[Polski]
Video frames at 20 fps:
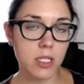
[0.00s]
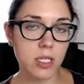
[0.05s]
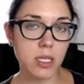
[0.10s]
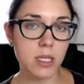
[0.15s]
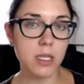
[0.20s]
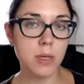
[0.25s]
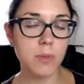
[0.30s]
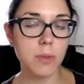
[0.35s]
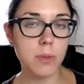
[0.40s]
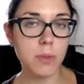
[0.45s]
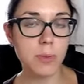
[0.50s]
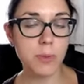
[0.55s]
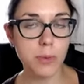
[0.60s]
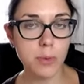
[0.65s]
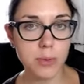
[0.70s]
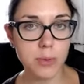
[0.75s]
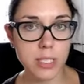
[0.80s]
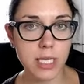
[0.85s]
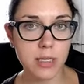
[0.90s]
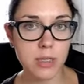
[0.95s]
Jeżeli robimy
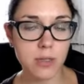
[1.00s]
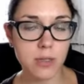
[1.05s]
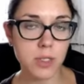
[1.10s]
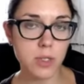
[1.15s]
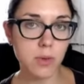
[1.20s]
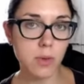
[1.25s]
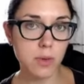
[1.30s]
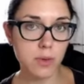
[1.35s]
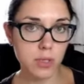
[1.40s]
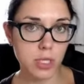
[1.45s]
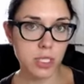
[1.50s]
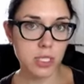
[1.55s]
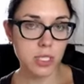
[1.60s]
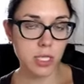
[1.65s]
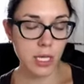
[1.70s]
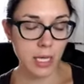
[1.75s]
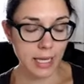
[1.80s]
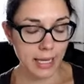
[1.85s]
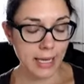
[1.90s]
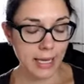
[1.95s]
półsiad, to siłą
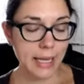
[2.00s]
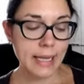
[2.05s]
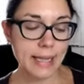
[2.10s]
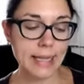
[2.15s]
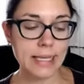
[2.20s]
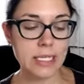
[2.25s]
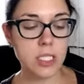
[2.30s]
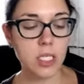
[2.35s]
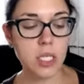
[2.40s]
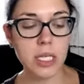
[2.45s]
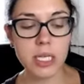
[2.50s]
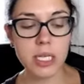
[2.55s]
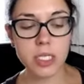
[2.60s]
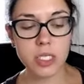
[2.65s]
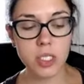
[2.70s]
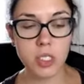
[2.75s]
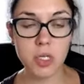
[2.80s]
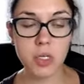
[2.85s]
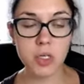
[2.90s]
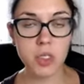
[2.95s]
rzeczy ten środek
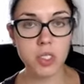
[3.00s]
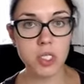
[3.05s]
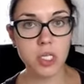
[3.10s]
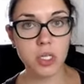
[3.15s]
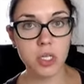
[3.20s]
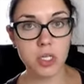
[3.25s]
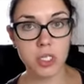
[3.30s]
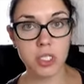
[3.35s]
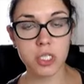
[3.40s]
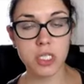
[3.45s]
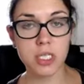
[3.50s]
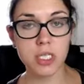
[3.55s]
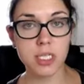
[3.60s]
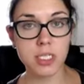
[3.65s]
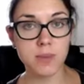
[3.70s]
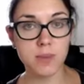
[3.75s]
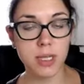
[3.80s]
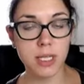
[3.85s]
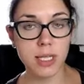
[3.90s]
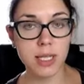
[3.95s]
ciężkości troszeczkę
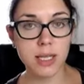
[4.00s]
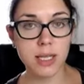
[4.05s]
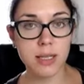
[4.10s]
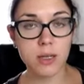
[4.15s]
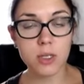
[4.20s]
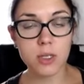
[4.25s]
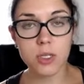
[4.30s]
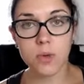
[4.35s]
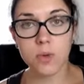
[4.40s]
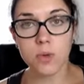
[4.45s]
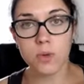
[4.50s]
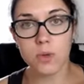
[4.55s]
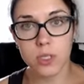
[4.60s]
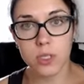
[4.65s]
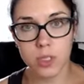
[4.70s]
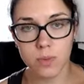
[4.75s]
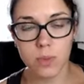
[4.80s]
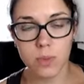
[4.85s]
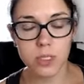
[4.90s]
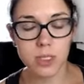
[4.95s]
się zmienia, dlatego że
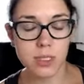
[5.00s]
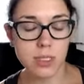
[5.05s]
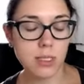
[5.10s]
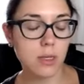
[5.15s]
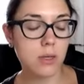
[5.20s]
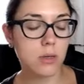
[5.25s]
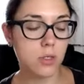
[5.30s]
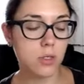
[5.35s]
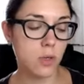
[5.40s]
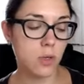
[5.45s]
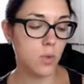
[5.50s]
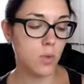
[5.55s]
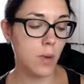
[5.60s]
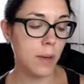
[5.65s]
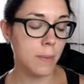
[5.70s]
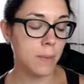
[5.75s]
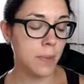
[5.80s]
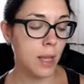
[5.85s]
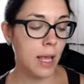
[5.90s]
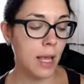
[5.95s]
unosimy się z tego
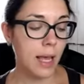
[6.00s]
siodła.